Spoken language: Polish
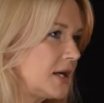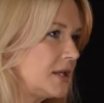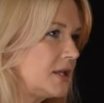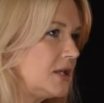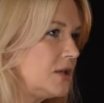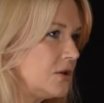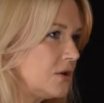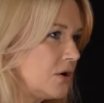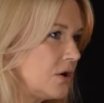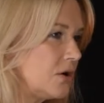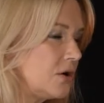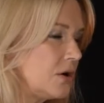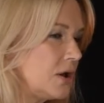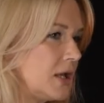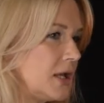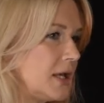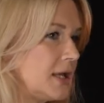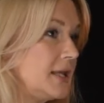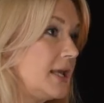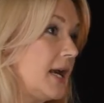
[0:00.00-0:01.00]
na
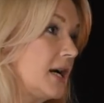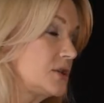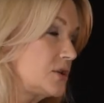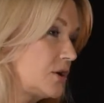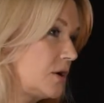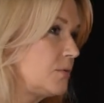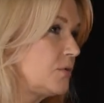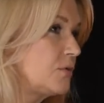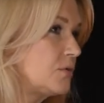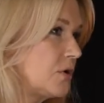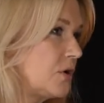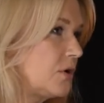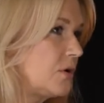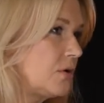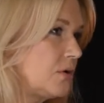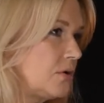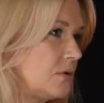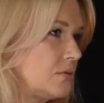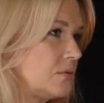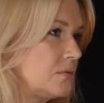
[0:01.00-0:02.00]
kino, jak zrobił
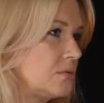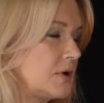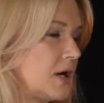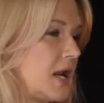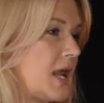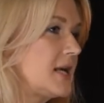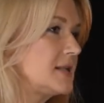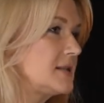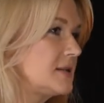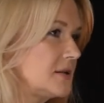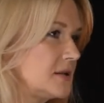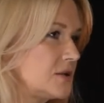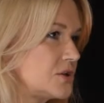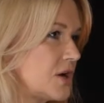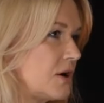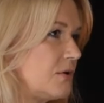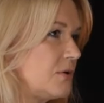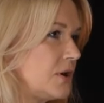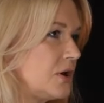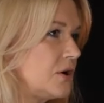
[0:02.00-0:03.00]
to klasyk
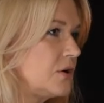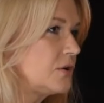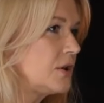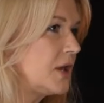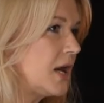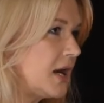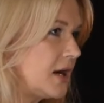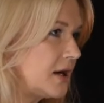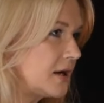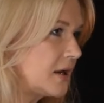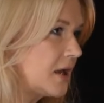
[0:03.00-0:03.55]
Jean-Luc Godard